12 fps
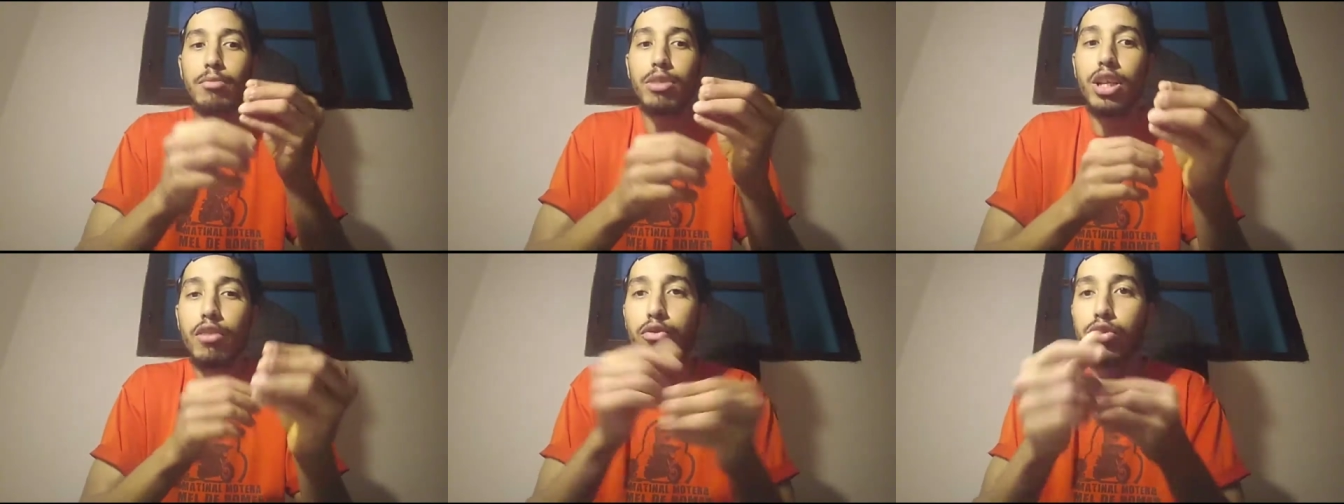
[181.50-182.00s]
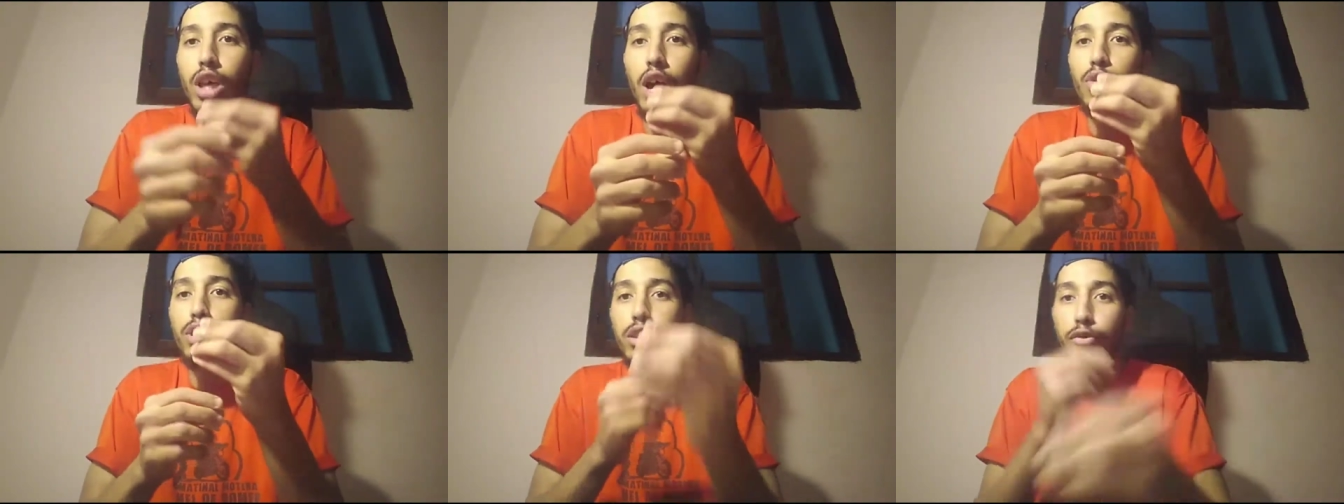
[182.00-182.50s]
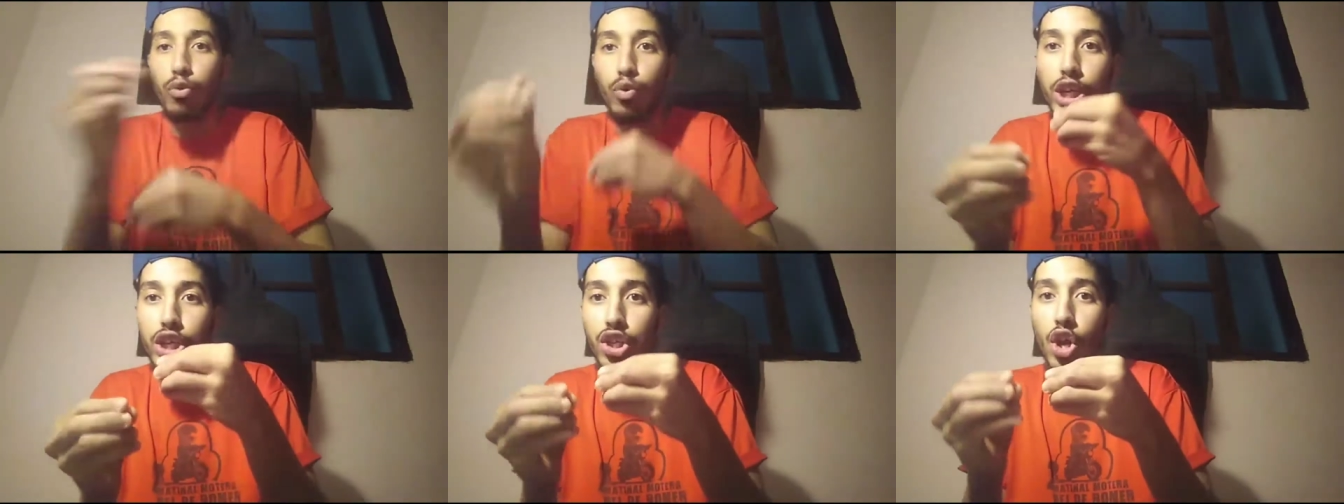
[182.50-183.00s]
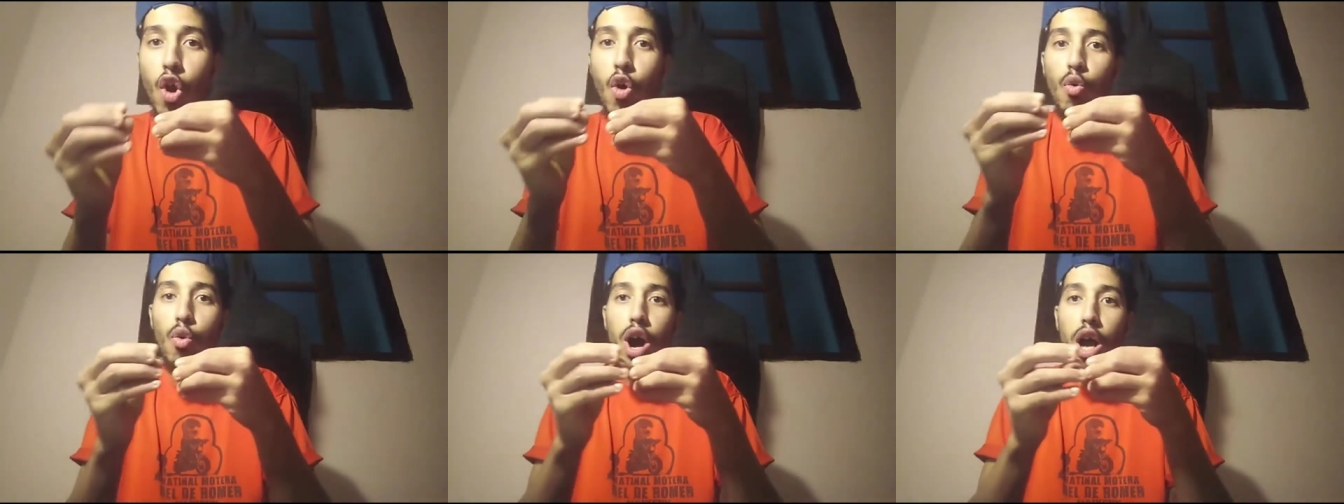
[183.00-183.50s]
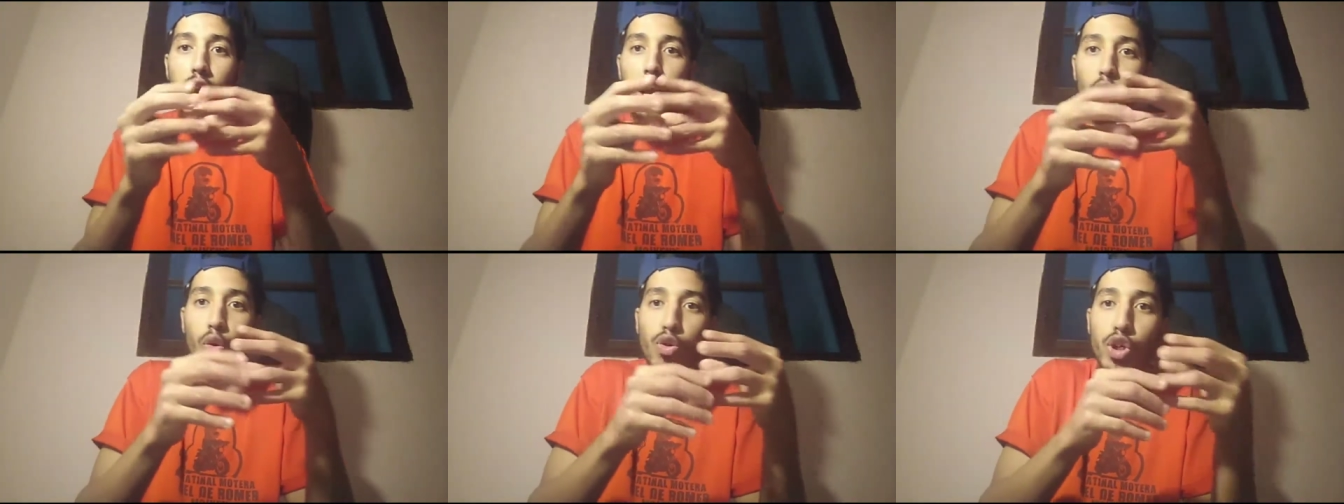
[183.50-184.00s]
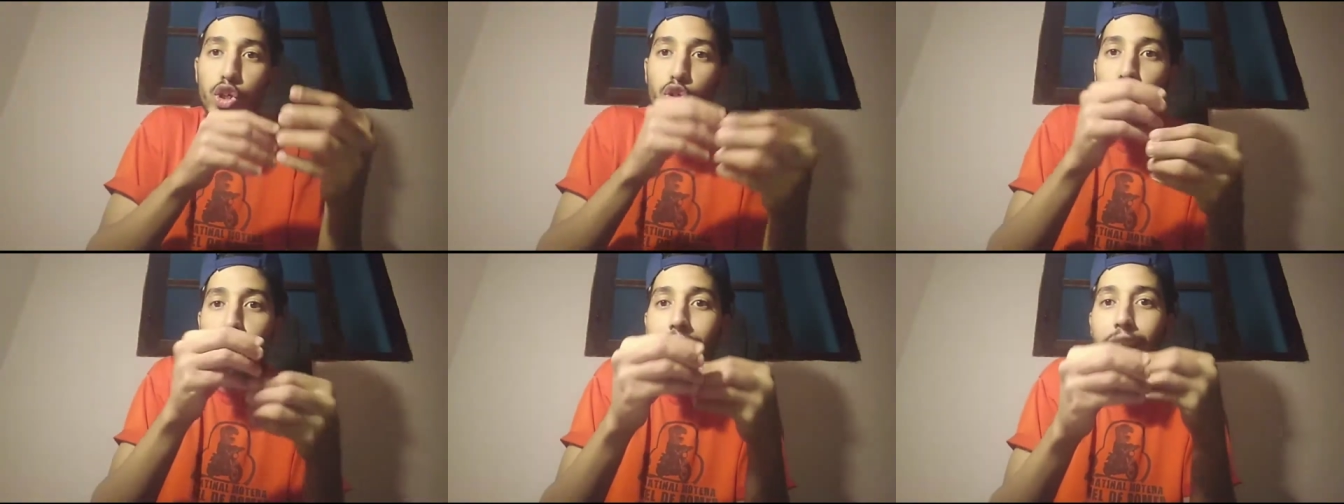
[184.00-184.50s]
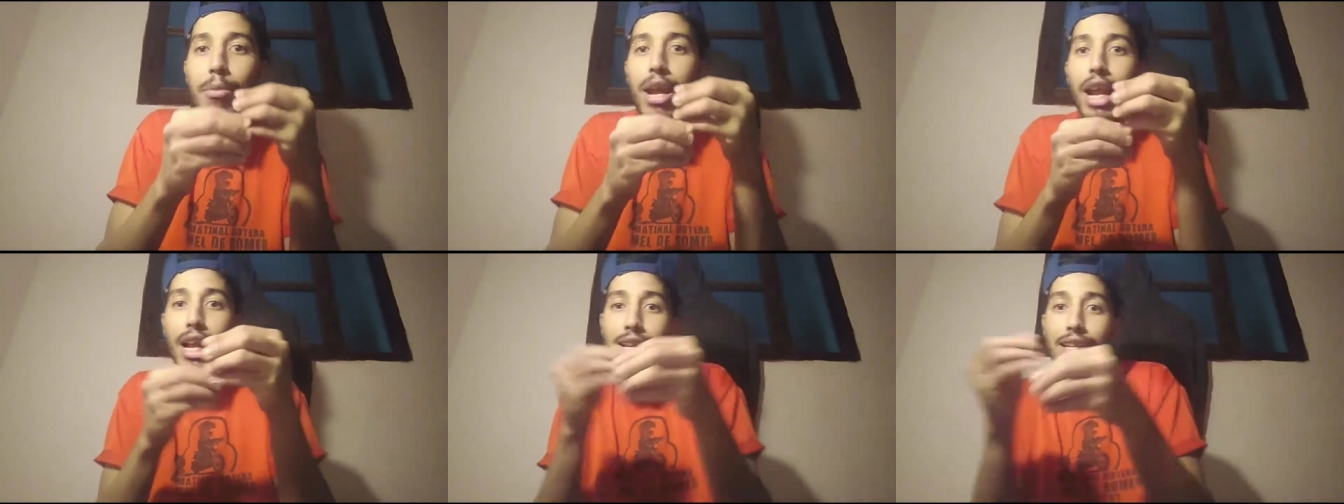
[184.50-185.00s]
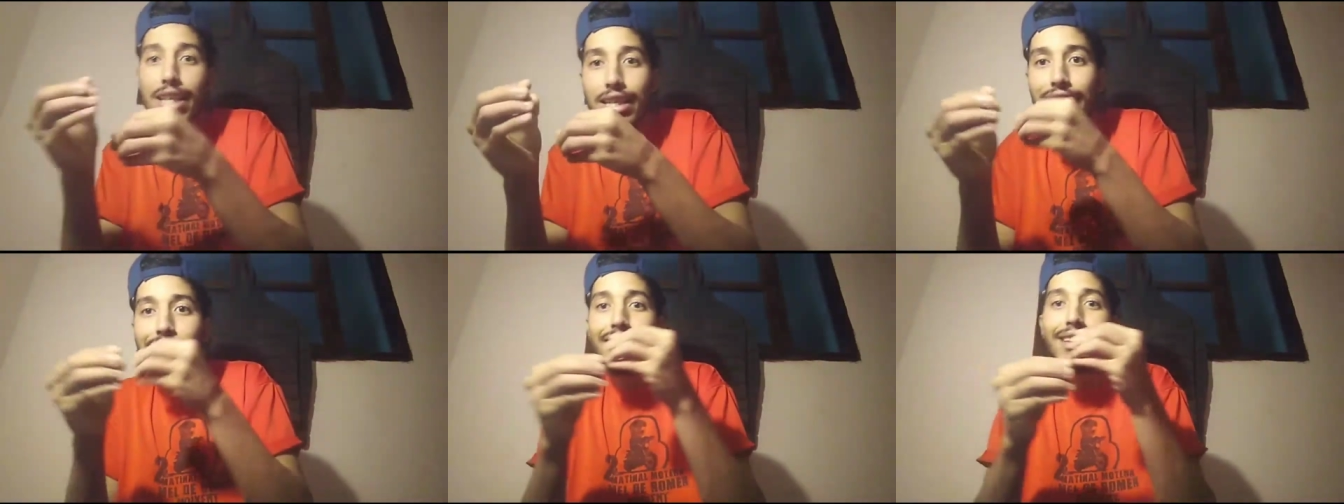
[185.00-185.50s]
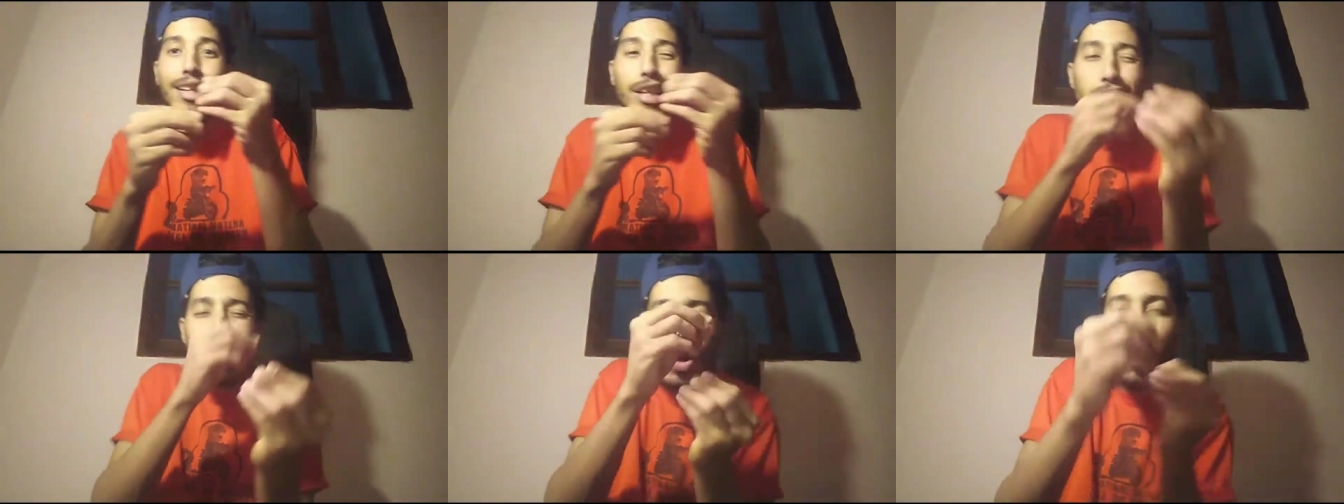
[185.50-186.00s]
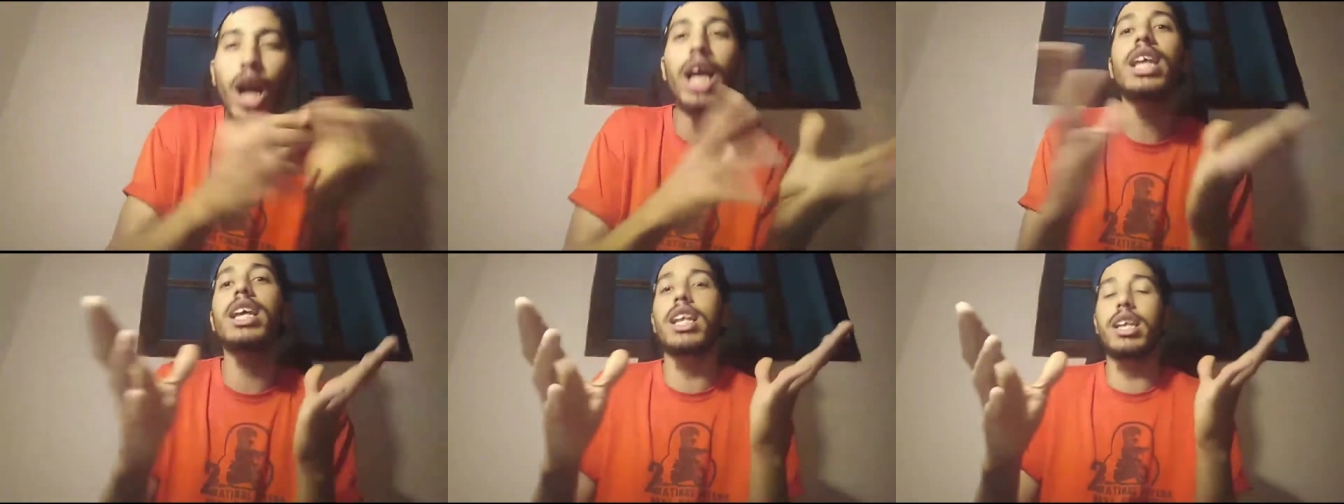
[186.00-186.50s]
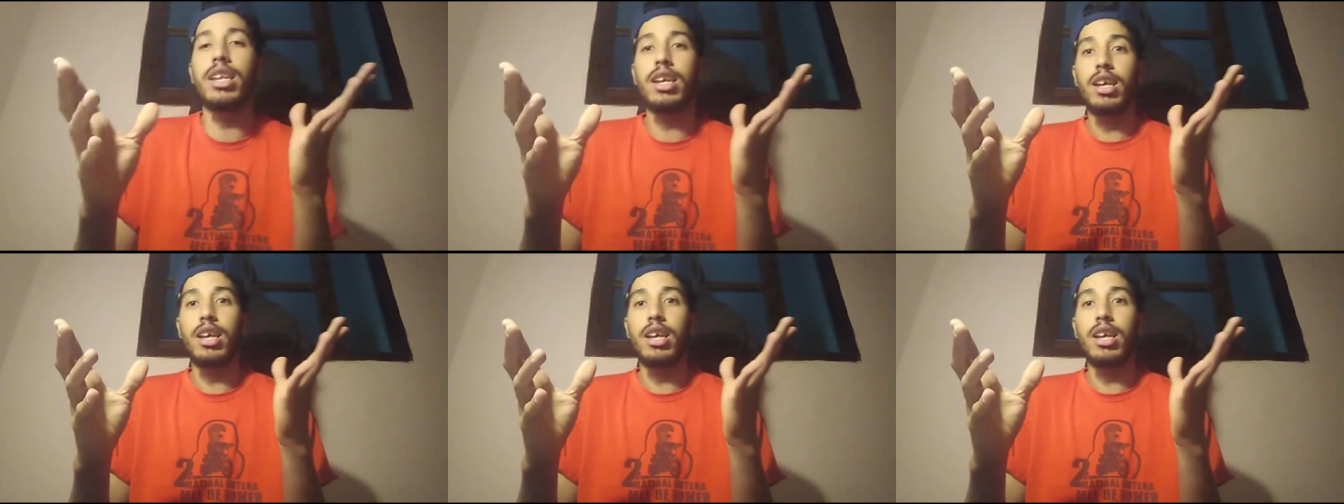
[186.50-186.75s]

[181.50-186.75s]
من الفسحة والتفويج ويخلقون جو من المرح للناس لينسوا قليلا